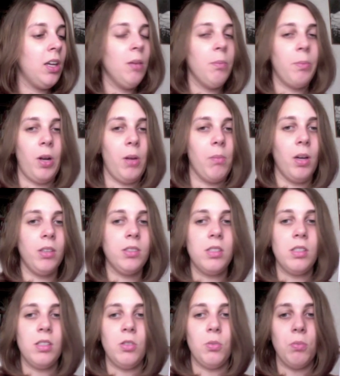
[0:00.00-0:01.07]
Però il
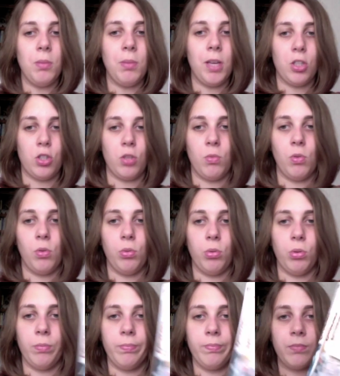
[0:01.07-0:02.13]
box non mi piace
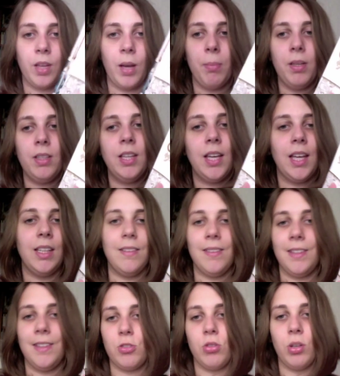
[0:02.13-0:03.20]
molto, a parte che è
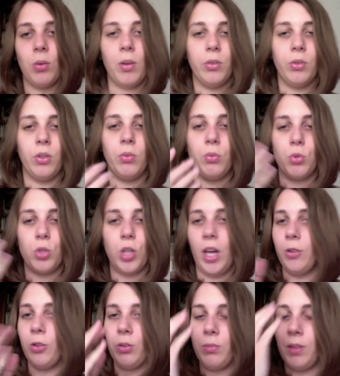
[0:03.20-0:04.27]
diverso da quanto
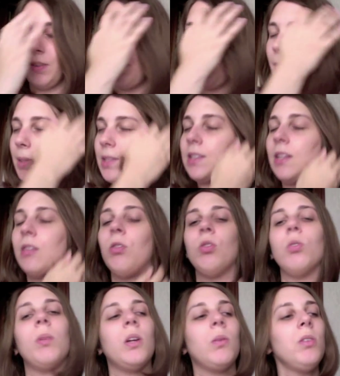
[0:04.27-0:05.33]
annunciato, ma vabbè, passando
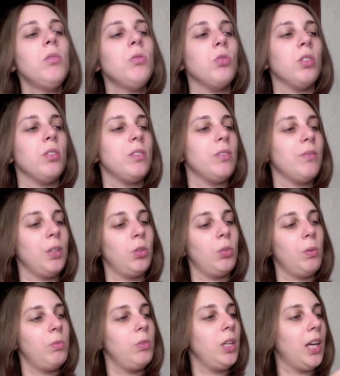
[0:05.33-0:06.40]
sopra questo c'è cioè, fatto
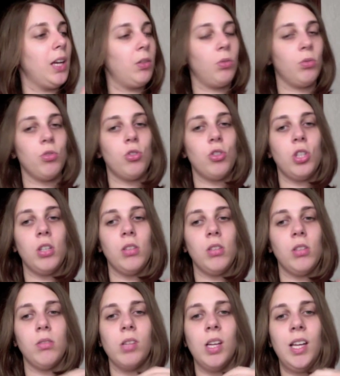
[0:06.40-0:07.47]
proprio di
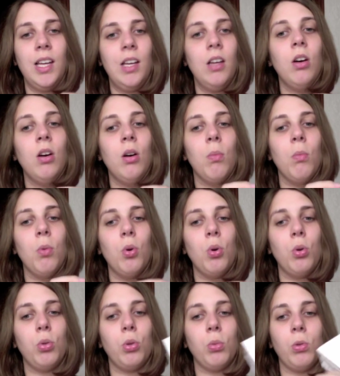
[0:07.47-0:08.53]
cartoncino
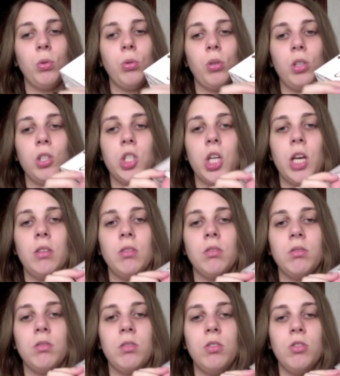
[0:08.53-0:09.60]
molto molto leggero.
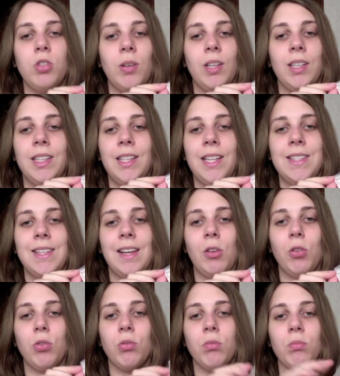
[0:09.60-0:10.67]
C'è una tendenza allo